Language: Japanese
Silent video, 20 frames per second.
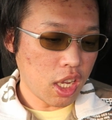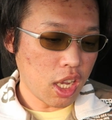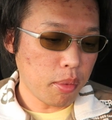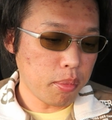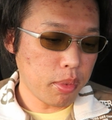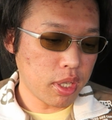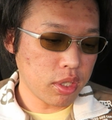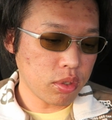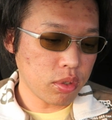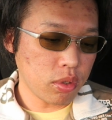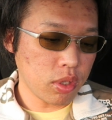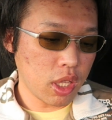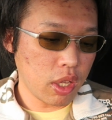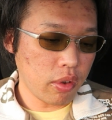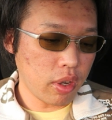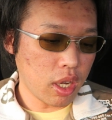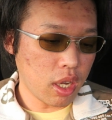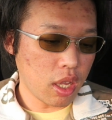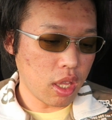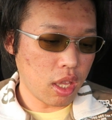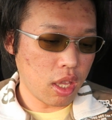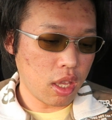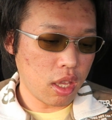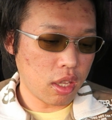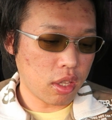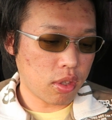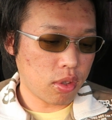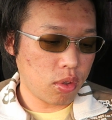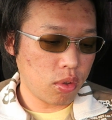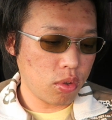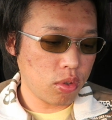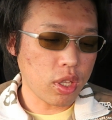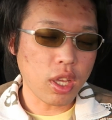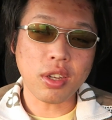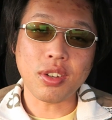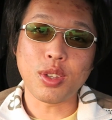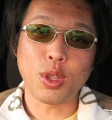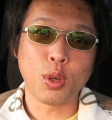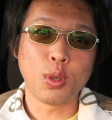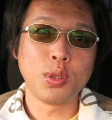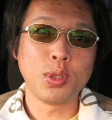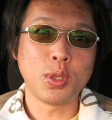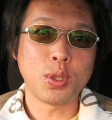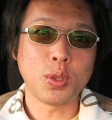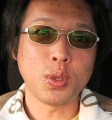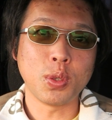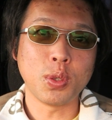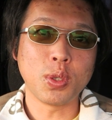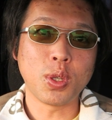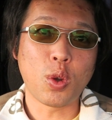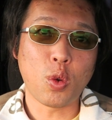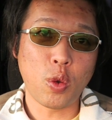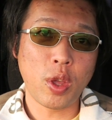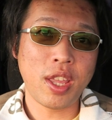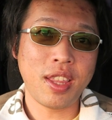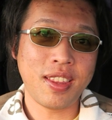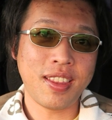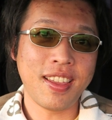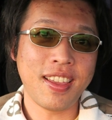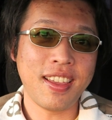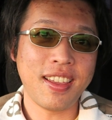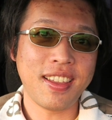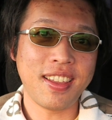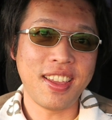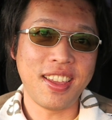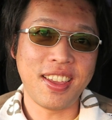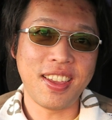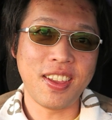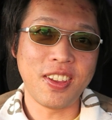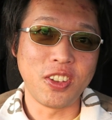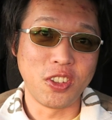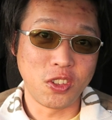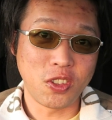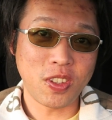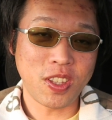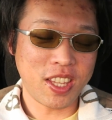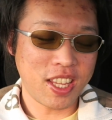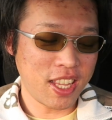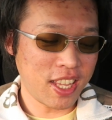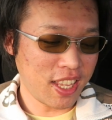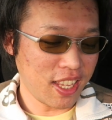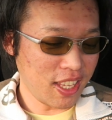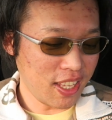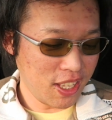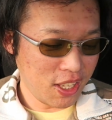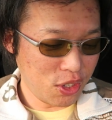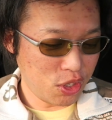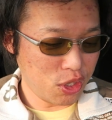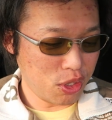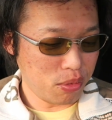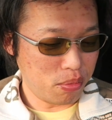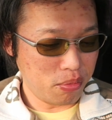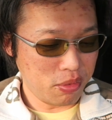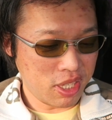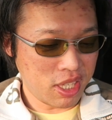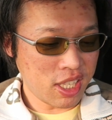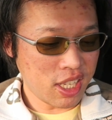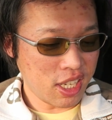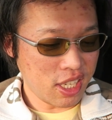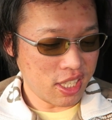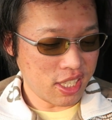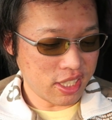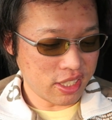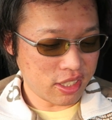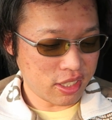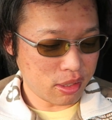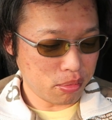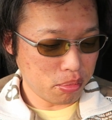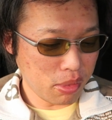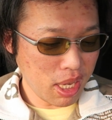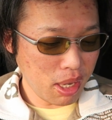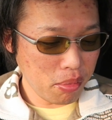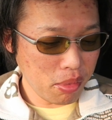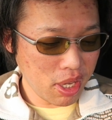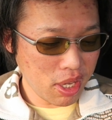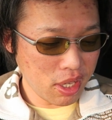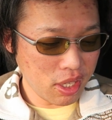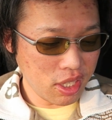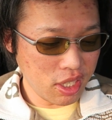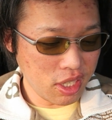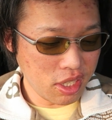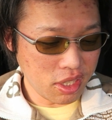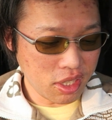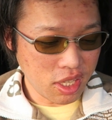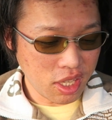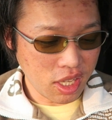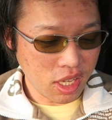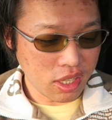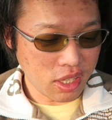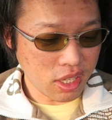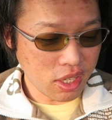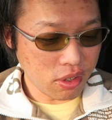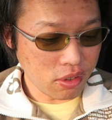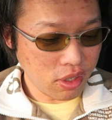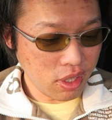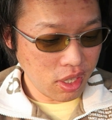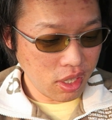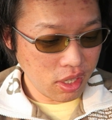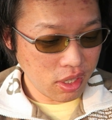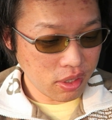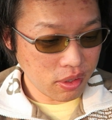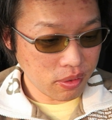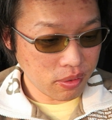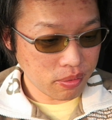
Amazon では、えー、きゅうひゃくよんじゅうごえんで、えー、売っているみたいです。まあまあいい値段だよね。